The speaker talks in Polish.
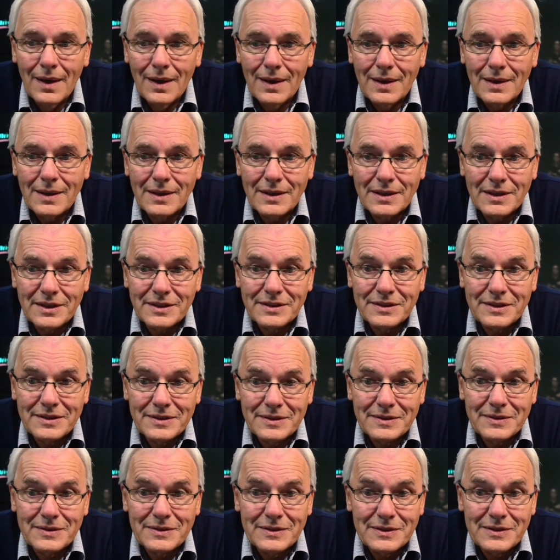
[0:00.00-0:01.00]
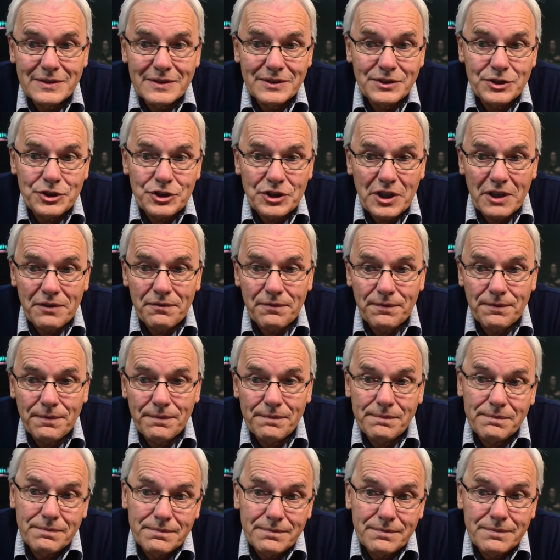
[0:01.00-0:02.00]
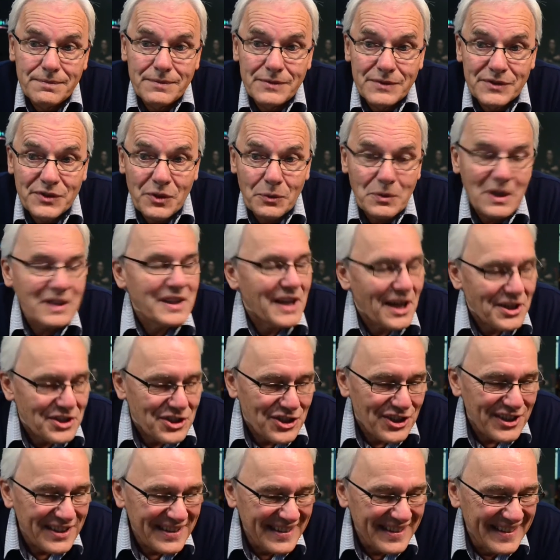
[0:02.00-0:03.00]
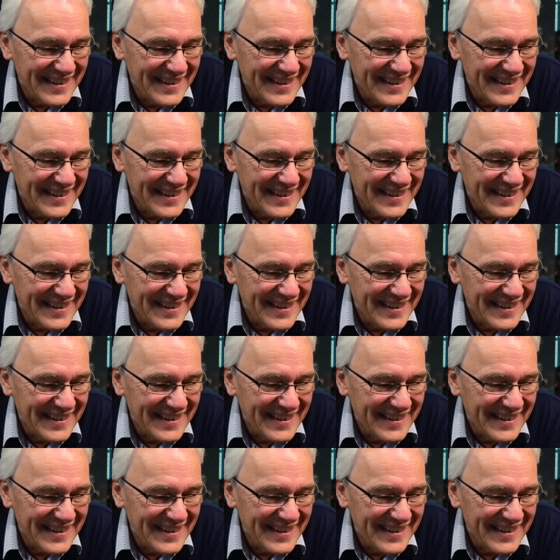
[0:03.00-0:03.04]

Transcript: E, dzisiaj są na trasie.